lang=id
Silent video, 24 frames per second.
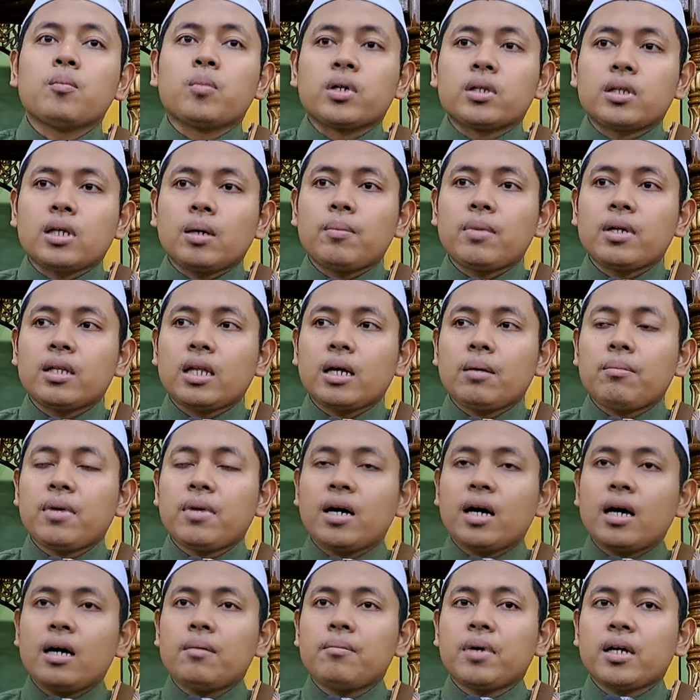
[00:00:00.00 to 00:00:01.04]

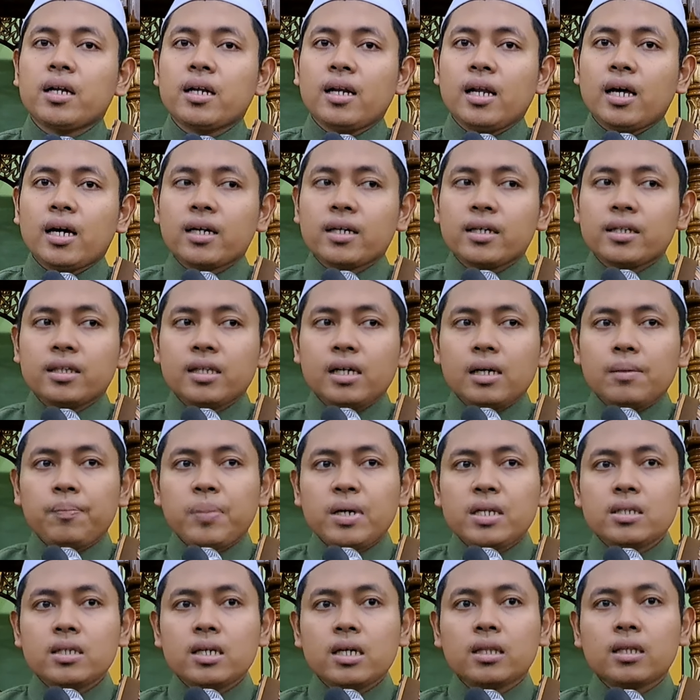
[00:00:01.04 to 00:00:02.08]
Pertama-tama marilah kita
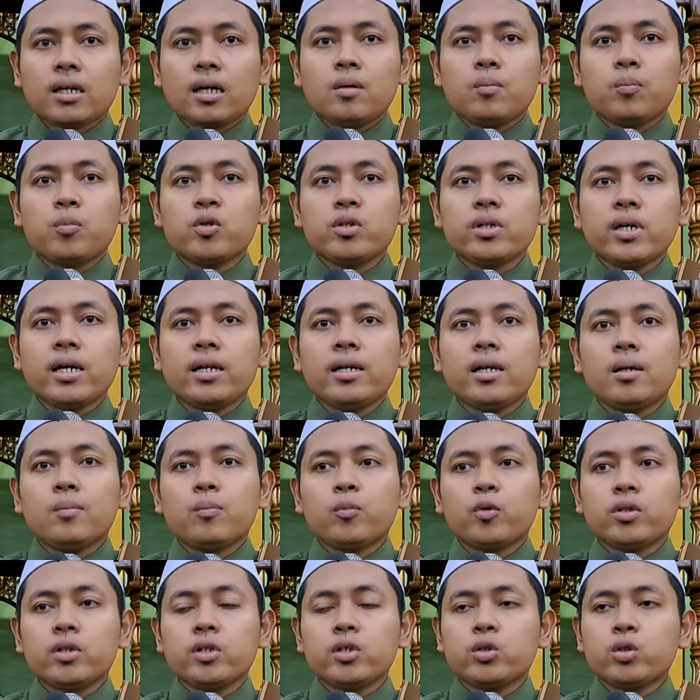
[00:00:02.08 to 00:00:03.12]
panjatkan puja
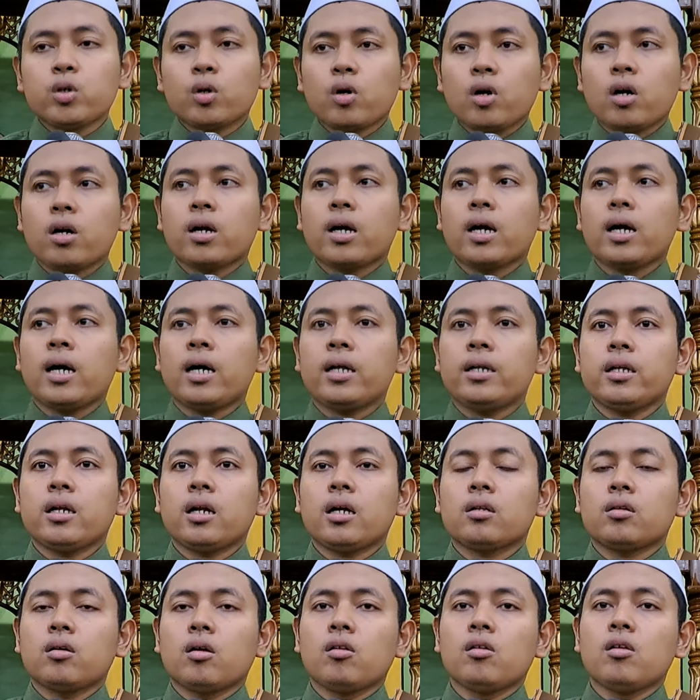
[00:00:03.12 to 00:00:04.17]
dan puji syukur
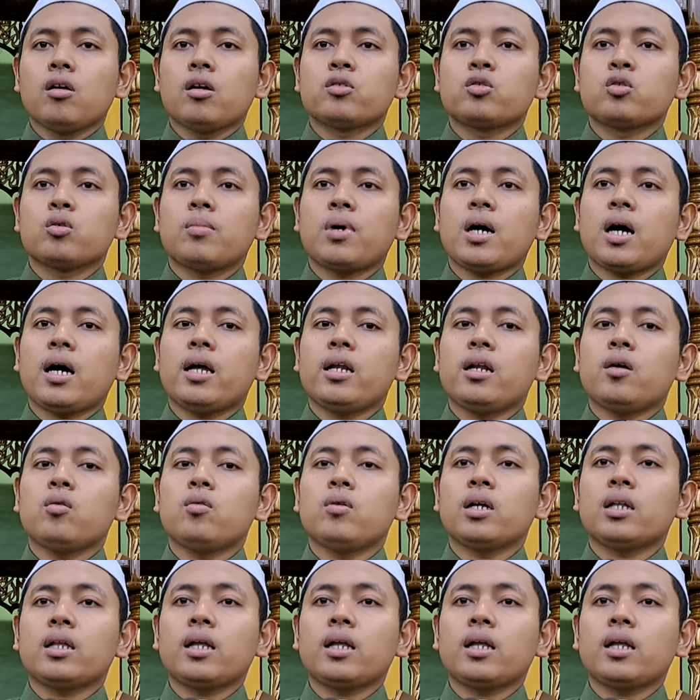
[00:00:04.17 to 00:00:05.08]
kehadirat Allah Subhanahu